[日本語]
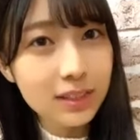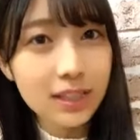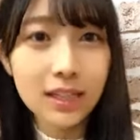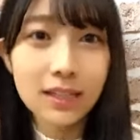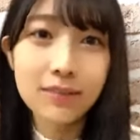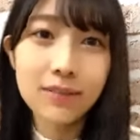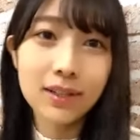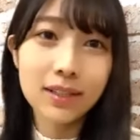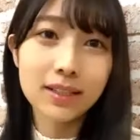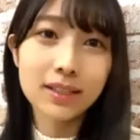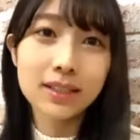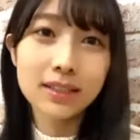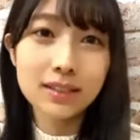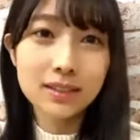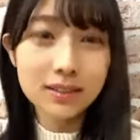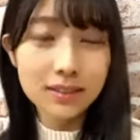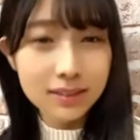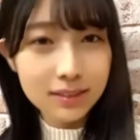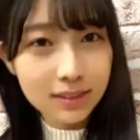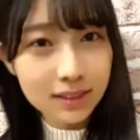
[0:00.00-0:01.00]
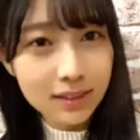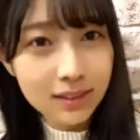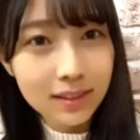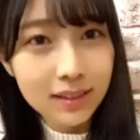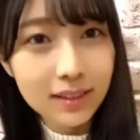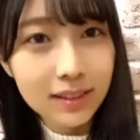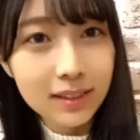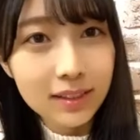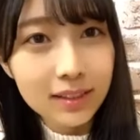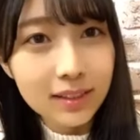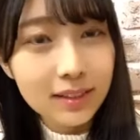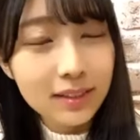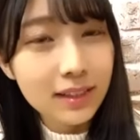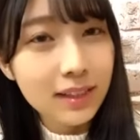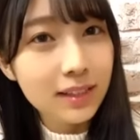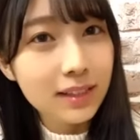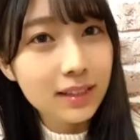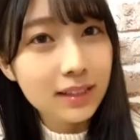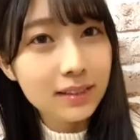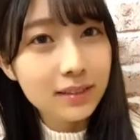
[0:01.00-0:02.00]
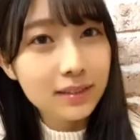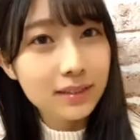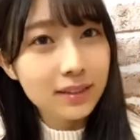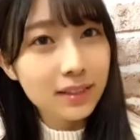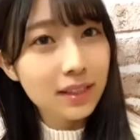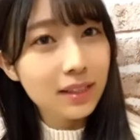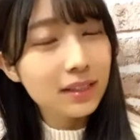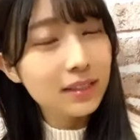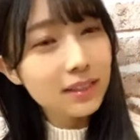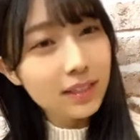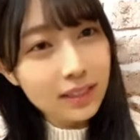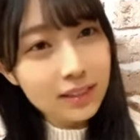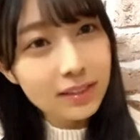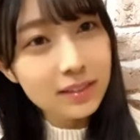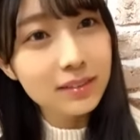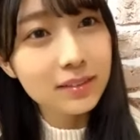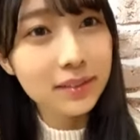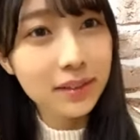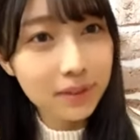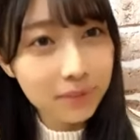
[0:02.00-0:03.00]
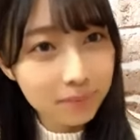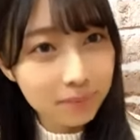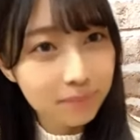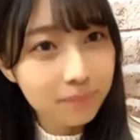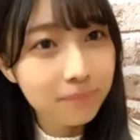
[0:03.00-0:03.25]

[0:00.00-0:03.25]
なればいいですなりなりたいですね